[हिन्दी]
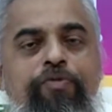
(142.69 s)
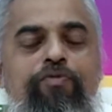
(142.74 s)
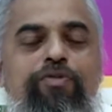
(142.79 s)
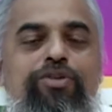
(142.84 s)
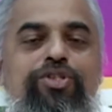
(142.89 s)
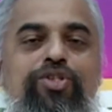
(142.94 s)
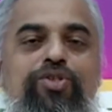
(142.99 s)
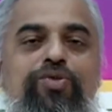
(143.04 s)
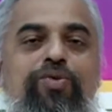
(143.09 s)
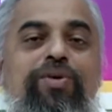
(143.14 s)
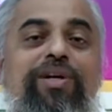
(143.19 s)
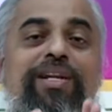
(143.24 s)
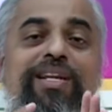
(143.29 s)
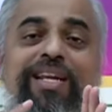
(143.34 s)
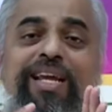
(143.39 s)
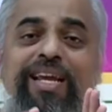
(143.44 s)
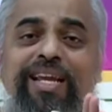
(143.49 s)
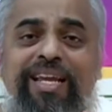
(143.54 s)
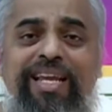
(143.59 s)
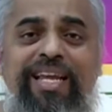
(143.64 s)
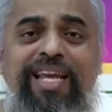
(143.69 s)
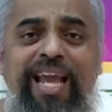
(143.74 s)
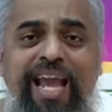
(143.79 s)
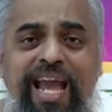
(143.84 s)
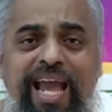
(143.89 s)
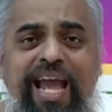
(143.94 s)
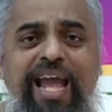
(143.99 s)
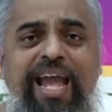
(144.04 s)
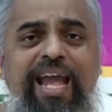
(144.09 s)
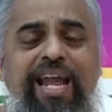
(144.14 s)
वो सुख नहीं
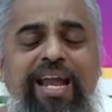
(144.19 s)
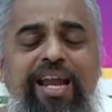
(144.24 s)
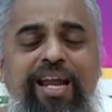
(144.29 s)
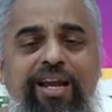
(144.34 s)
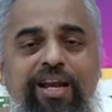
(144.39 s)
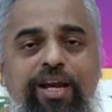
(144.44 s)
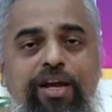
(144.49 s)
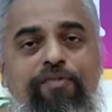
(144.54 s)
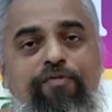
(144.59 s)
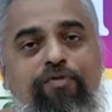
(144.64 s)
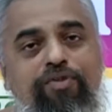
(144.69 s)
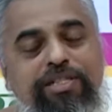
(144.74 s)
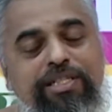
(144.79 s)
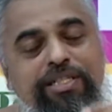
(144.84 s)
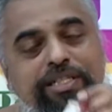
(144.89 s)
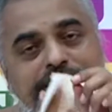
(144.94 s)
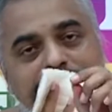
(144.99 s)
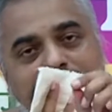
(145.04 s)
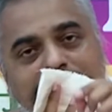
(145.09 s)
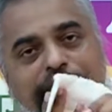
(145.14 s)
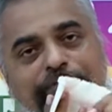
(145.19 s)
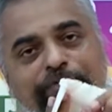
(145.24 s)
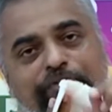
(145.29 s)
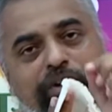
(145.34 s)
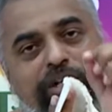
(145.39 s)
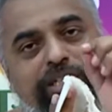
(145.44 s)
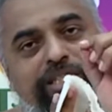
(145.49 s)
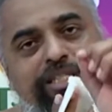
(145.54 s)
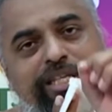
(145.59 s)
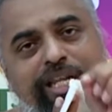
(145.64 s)
है वो सिर्फ
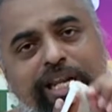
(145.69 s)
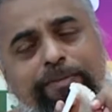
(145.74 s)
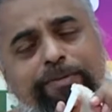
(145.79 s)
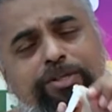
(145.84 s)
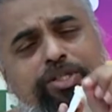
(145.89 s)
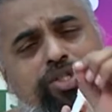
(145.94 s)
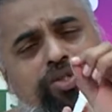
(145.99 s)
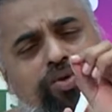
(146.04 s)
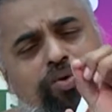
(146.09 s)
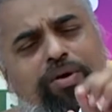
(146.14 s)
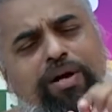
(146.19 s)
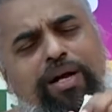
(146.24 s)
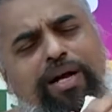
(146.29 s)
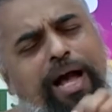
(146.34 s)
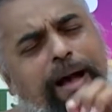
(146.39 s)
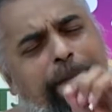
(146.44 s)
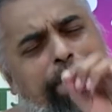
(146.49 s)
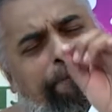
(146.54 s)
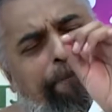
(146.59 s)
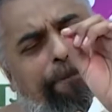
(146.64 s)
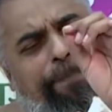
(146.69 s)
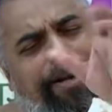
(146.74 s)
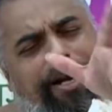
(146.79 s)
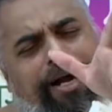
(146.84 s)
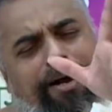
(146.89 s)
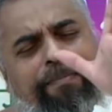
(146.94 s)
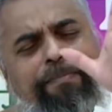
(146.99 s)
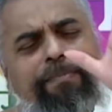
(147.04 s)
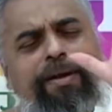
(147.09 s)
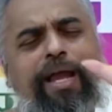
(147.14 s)
और सिर्फ सुख का
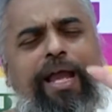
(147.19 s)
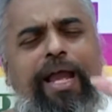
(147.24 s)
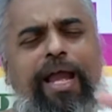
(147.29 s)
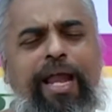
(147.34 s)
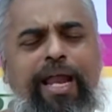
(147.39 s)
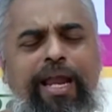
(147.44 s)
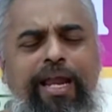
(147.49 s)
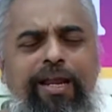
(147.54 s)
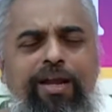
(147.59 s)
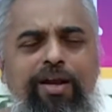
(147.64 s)
भ्रम है